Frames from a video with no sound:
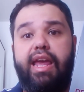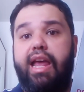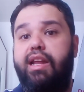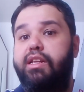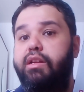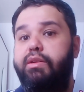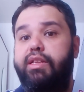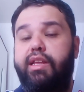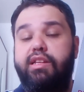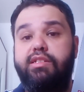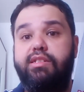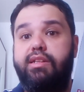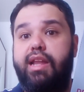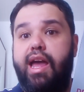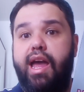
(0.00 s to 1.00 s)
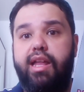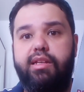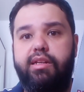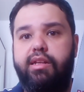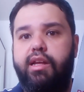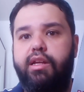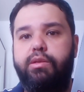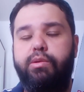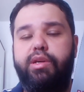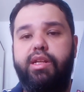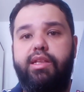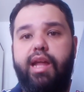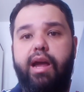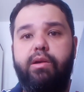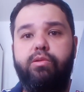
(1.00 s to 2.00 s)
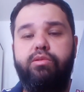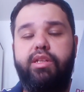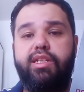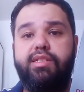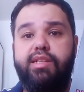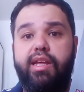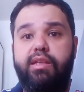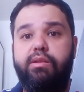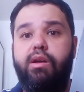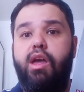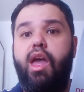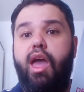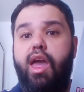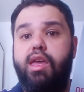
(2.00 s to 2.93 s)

que ela não entende nada do que está acontecendo,